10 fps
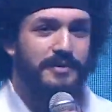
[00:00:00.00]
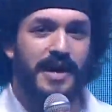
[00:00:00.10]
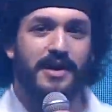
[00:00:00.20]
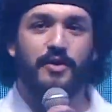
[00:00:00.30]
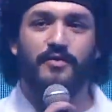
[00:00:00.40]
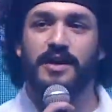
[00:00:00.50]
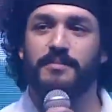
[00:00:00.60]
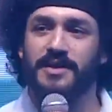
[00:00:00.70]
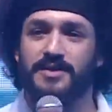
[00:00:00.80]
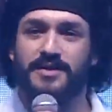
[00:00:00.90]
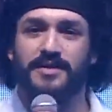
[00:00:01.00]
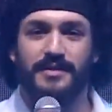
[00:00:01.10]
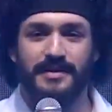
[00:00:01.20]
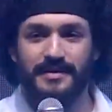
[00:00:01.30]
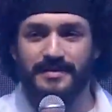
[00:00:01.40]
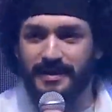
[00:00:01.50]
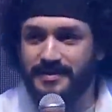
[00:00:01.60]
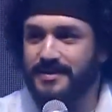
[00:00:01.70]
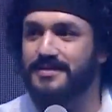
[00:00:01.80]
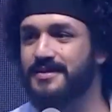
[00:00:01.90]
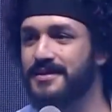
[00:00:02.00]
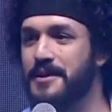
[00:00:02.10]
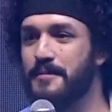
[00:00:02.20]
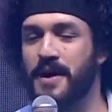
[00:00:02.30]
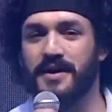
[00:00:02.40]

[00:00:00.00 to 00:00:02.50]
థ్యాంక్ యూ వెరీ మచ్ ఈ సక్సెస్ మాకు